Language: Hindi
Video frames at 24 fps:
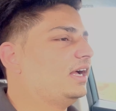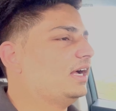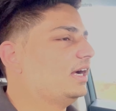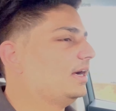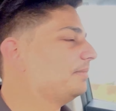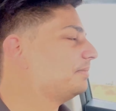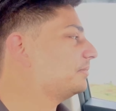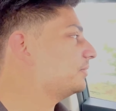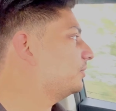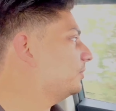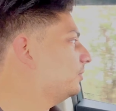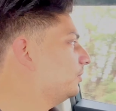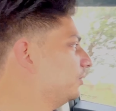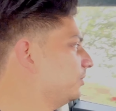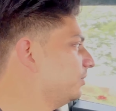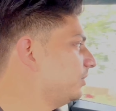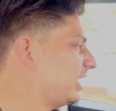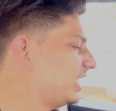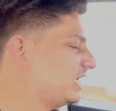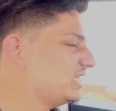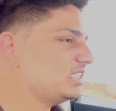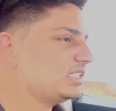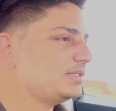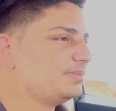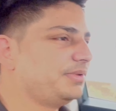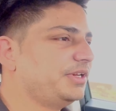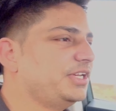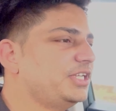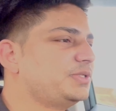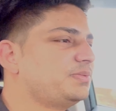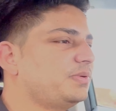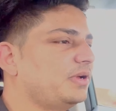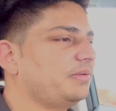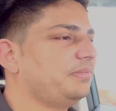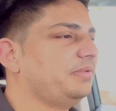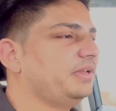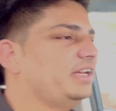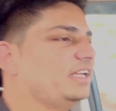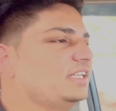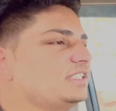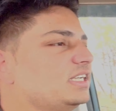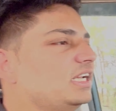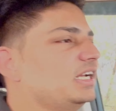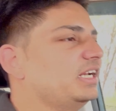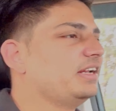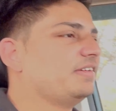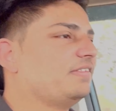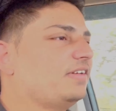आपको आज इस ब्रिज पर भी ले
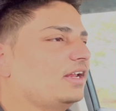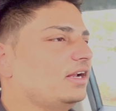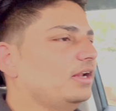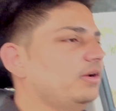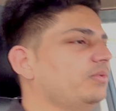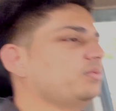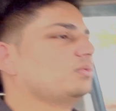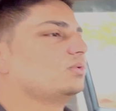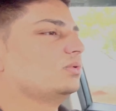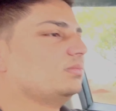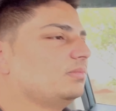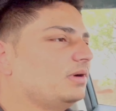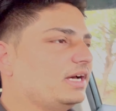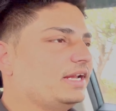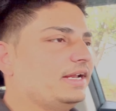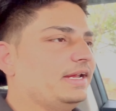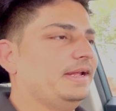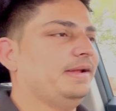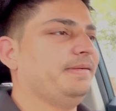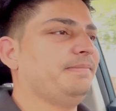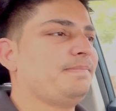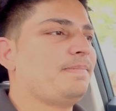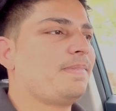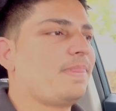चलने वाला हूँ घुमाने